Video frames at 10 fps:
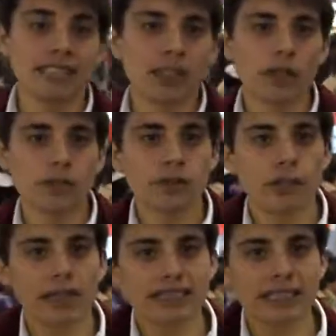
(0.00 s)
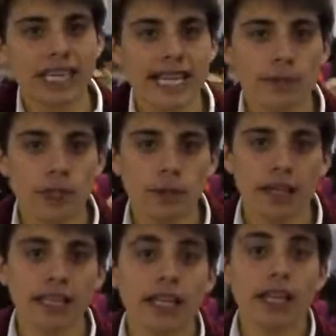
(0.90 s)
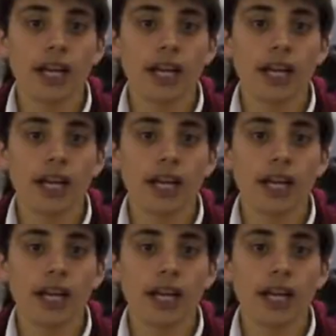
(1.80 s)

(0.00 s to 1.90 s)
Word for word: Recuerda, Pinturas Majestad es bueno para ti.